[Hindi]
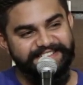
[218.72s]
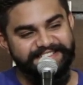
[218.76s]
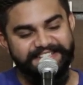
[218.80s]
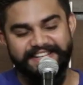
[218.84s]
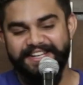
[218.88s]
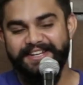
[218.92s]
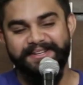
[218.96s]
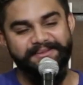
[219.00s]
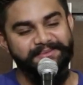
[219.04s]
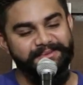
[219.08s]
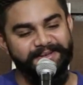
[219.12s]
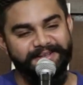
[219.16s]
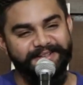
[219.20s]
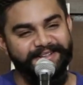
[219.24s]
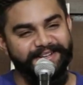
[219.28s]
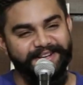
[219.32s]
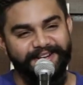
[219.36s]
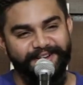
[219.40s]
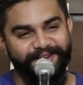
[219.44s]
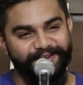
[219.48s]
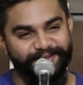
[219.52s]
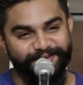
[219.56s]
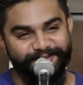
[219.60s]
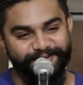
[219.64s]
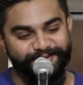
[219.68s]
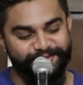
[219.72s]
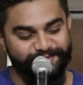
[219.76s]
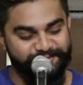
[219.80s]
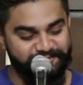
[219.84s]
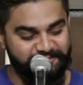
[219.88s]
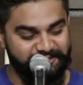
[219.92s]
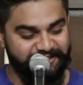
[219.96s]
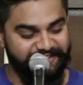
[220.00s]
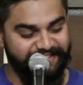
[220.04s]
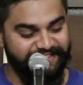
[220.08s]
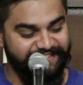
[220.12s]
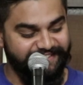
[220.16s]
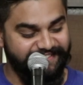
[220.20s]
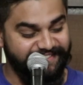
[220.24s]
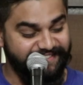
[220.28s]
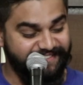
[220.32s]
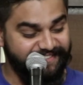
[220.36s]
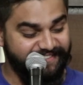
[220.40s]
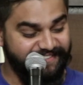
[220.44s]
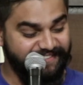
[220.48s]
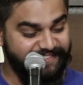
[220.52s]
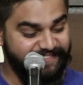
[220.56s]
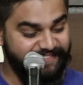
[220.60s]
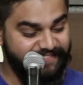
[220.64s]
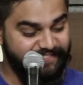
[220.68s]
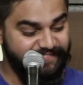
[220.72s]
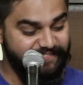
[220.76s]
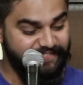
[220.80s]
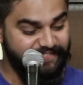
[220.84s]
शहर भर का हजूम है यहाँ